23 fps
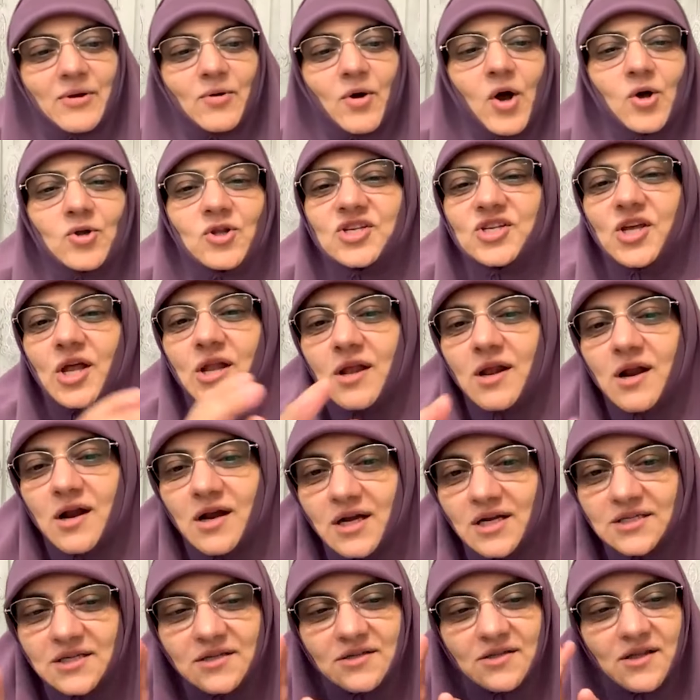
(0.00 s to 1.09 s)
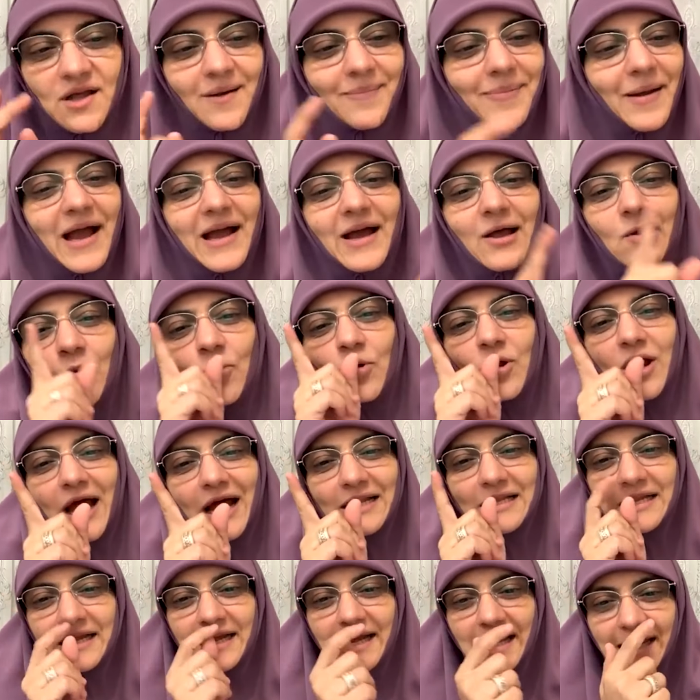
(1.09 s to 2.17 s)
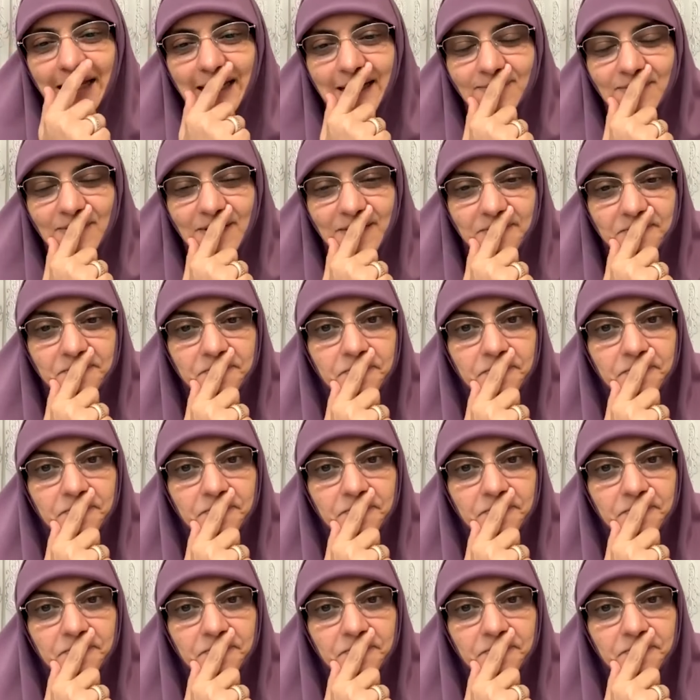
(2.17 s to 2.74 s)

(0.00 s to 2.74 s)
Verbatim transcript: واقعد اصلي ركعتين طلب حاجه لكل حد يكلمني